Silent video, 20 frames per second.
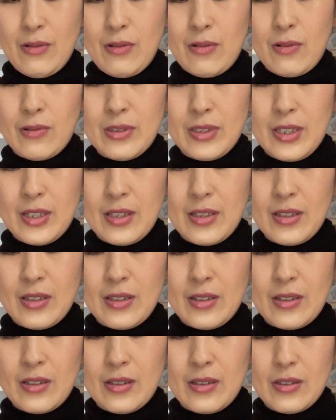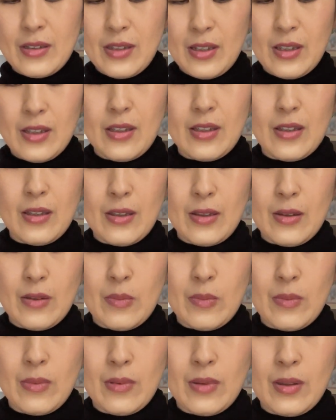お茶で
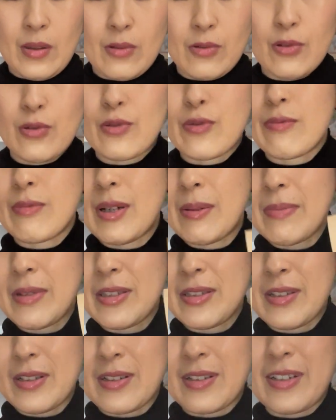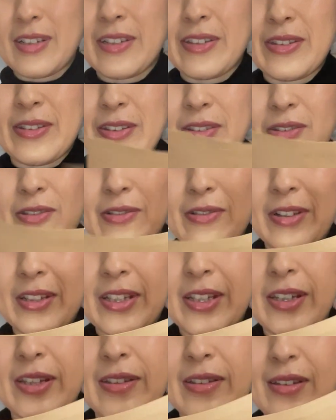黒豆茶がいいってのを
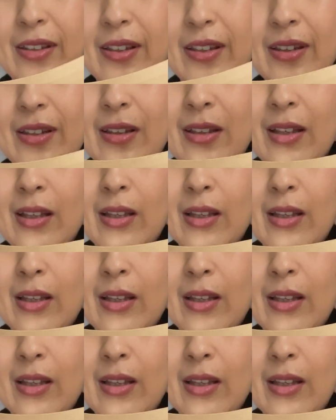聞いて